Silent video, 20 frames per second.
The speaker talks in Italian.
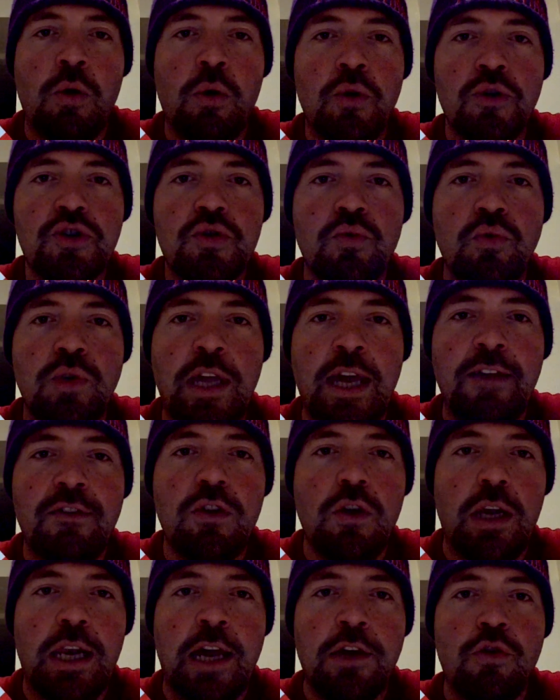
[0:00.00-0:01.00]
lo Scudetto
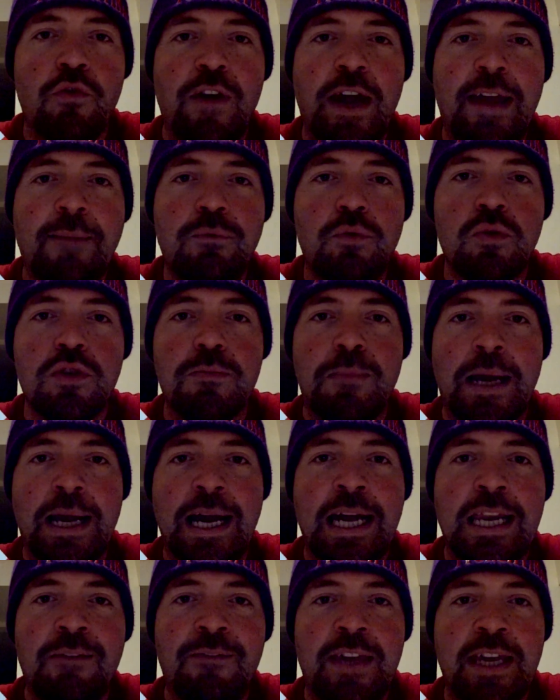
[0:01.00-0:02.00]
e la Juventus
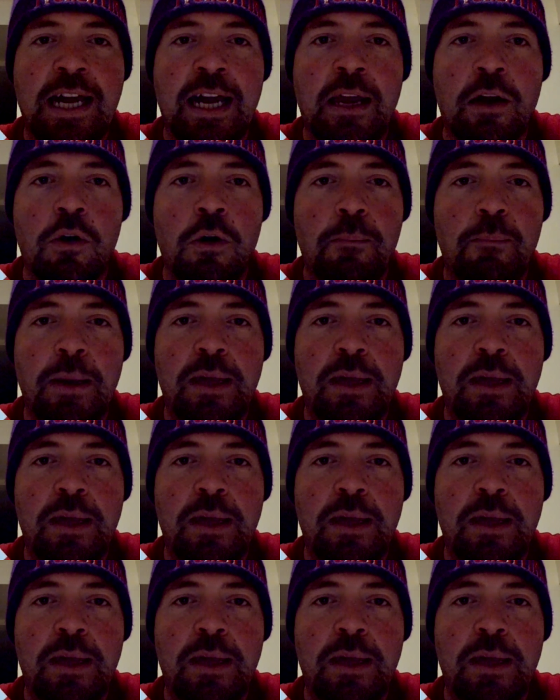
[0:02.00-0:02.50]
magari vinca la Coppa